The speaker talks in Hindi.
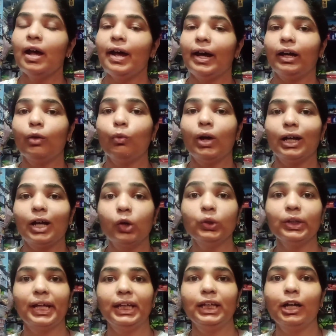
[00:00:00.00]
अगर वर्कआउट
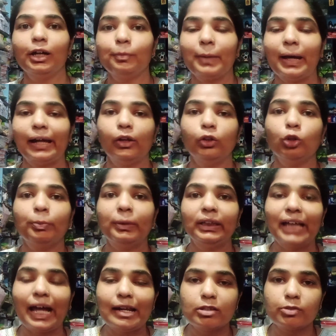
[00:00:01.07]
नहीं कर पा रहे हो तो
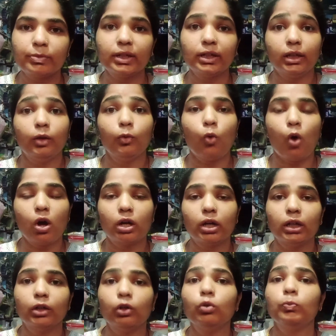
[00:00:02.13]
45 मिनट की वॉक
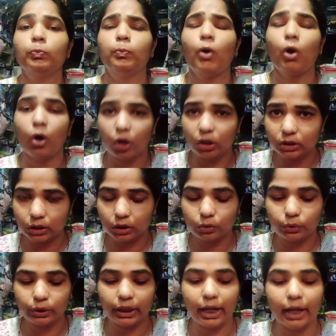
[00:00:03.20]
करो बहुत
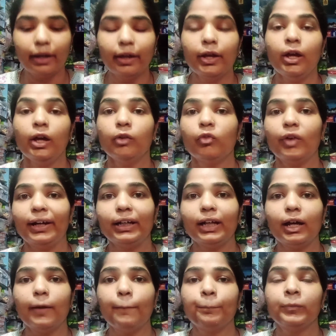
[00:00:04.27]
ज़रूरी है वरना